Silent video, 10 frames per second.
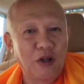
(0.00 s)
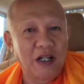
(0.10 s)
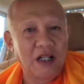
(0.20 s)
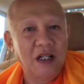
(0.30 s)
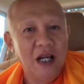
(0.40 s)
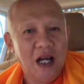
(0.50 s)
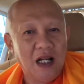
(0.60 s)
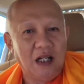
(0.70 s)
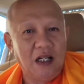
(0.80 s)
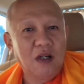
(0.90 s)
บุญ
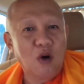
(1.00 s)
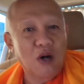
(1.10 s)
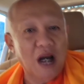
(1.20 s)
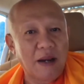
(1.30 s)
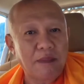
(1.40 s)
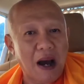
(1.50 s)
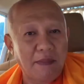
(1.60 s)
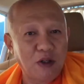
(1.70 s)
หรือโครงการพา